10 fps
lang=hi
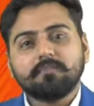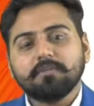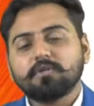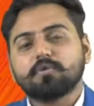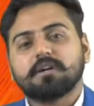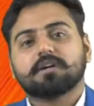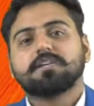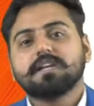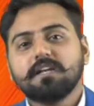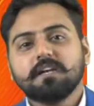बिंदु तक
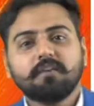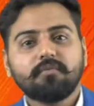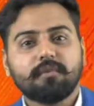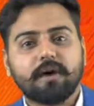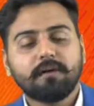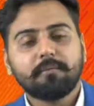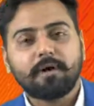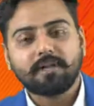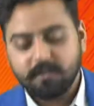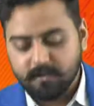यानी कि फाइनल
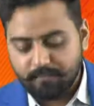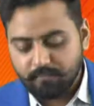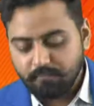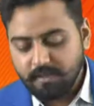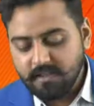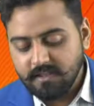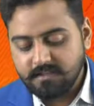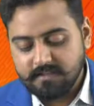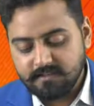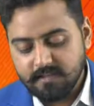पॉइंट तक बी तक
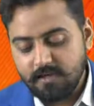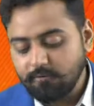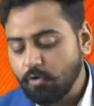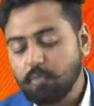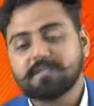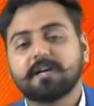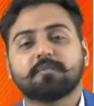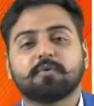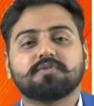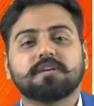जैसे ही वो ऑब्जेक्ट
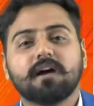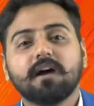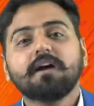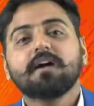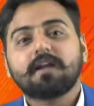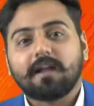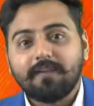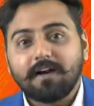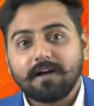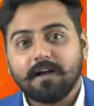पहुंचेगा
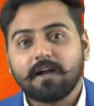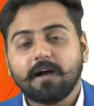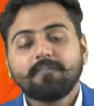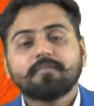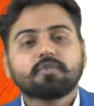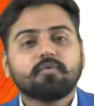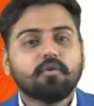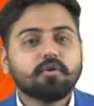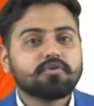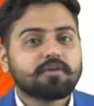ट्रेवल्ड करेगा तो
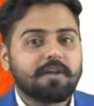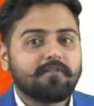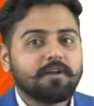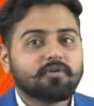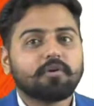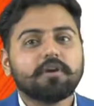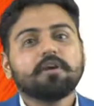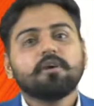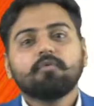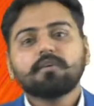वो जो ट्रेवलिंग होगी
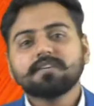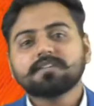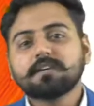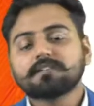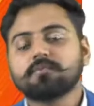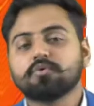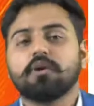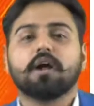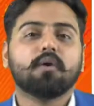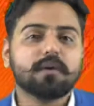वो किसके
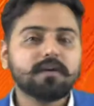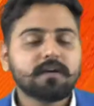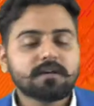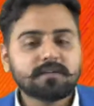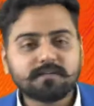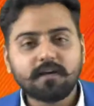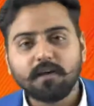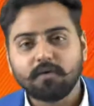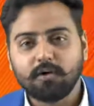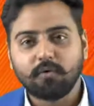समतुल्य होगी किसके
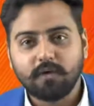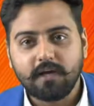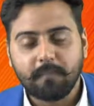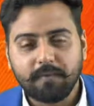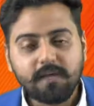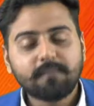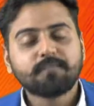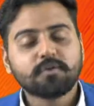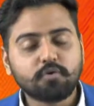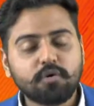इक्वल होगी आपकी
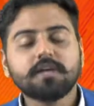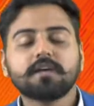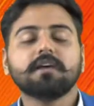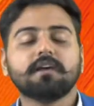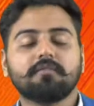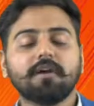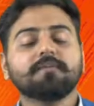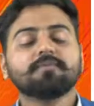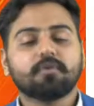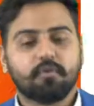दूरी के इक्वल
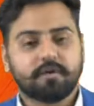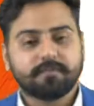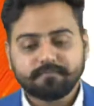होगी